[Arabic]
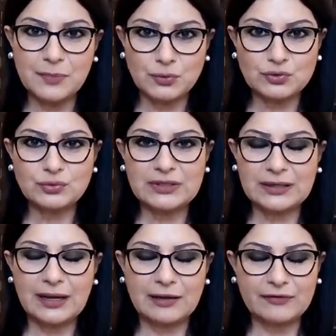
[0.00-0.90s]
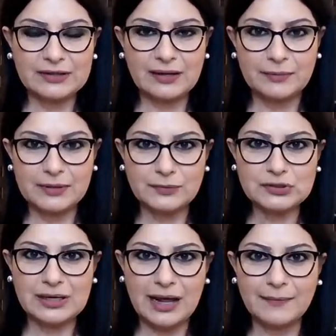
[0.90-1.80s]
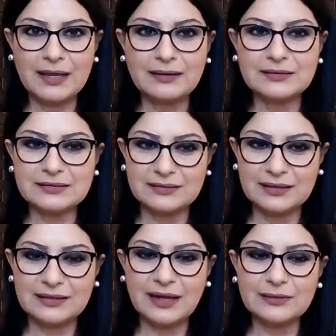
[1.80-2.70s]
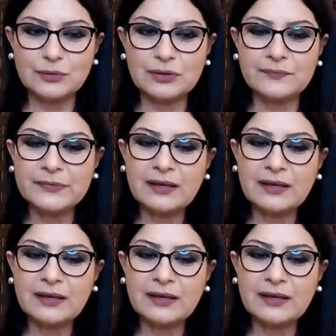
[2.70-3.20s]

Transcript: موجودة كل هالفترة ببرج الحمل الصديق لإلكن